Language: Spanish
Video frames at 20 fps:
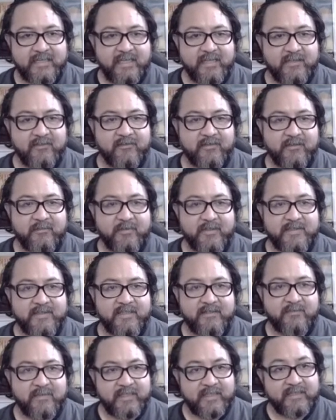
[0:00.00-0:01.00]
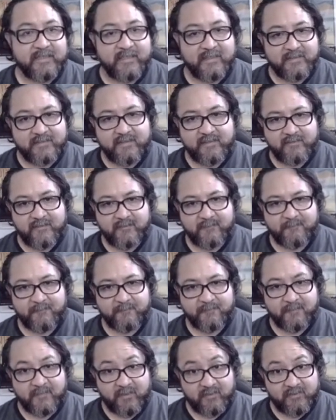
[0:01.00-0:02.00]
algo que puede ser bien interesante,
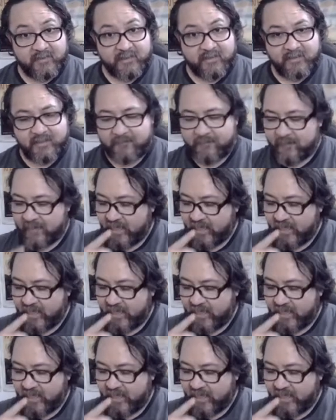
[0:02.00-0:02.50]
¿entienden?